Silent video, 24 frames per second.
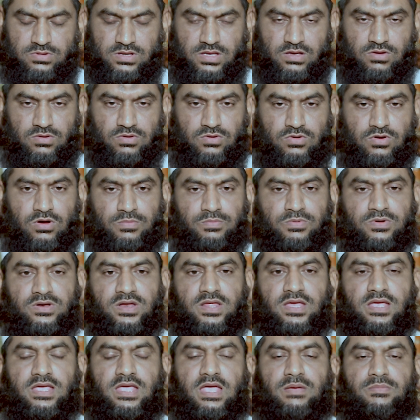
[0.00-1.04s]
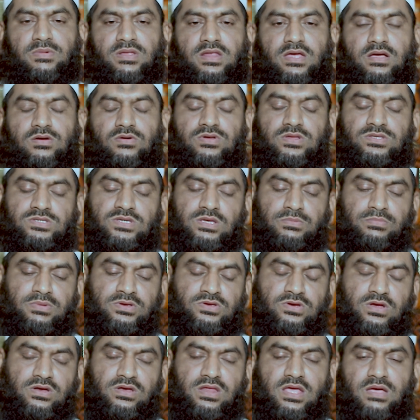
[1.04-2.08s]
কেউ গোপনে ক্যামেরা করেছে
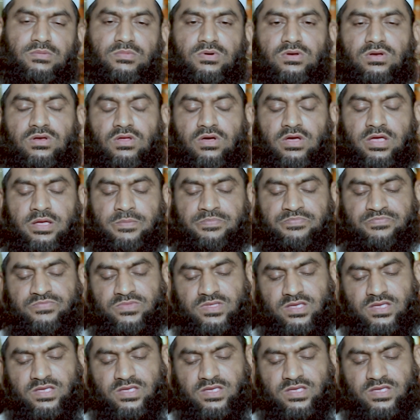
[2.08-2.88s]
বিষয়টি এমন নয়